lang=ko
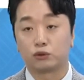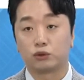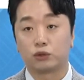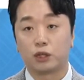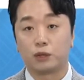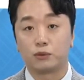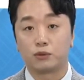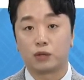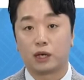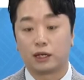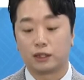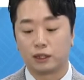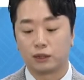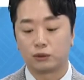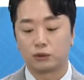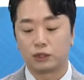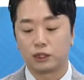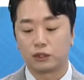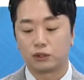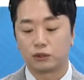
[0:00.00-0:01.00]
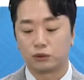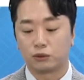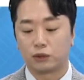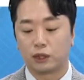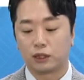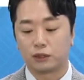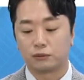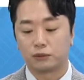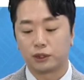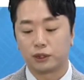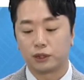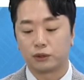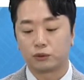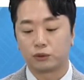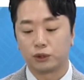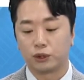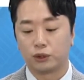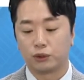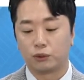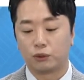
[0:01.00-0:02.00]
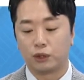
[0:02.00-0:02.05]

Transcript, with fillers: 추가하면서 안 하고 그냥 들고 가시면 되겠고요.